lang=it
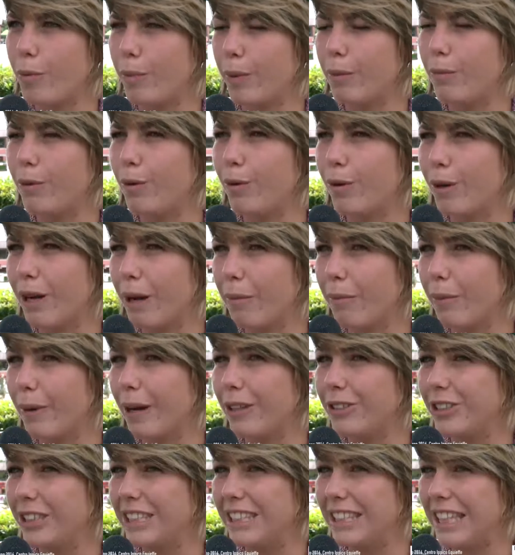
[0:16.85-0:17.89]
primo
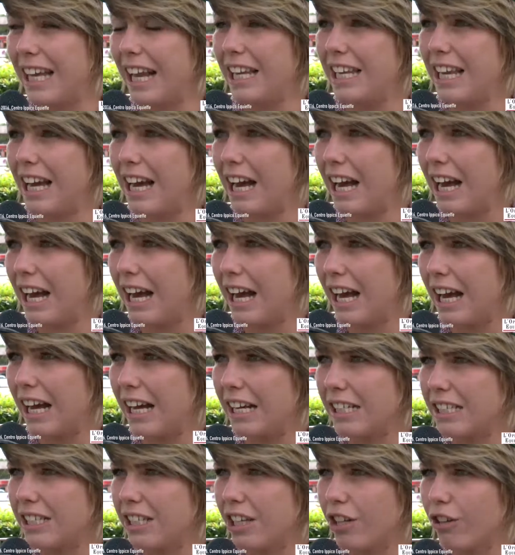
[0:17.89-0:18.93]
campionato
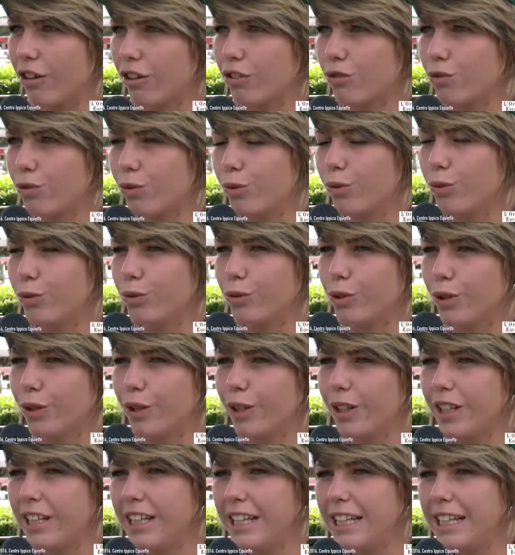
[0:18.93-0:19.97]
d'Italia senior
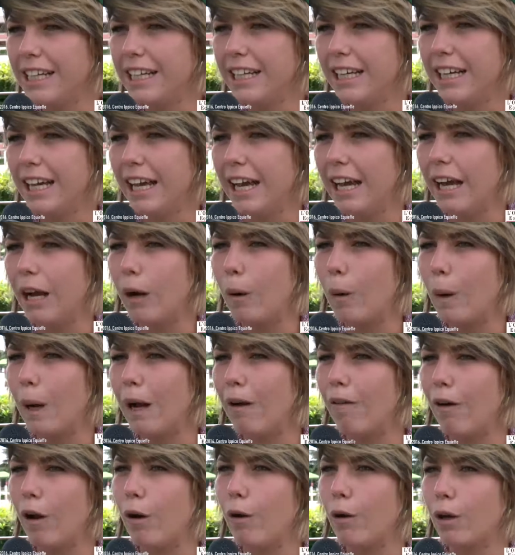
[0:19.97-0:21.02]
assoluto. È un
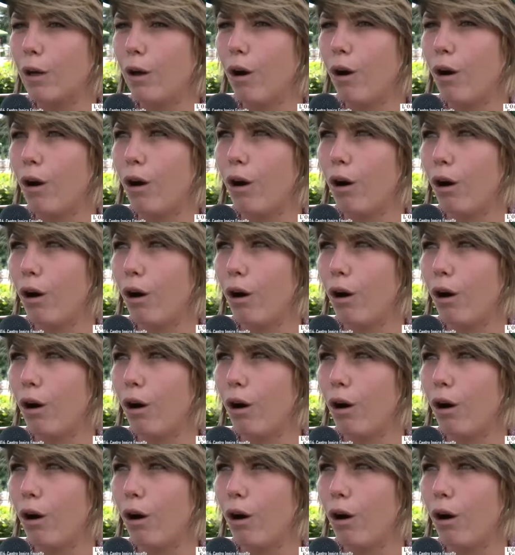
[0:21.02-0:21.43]
cavallo che ho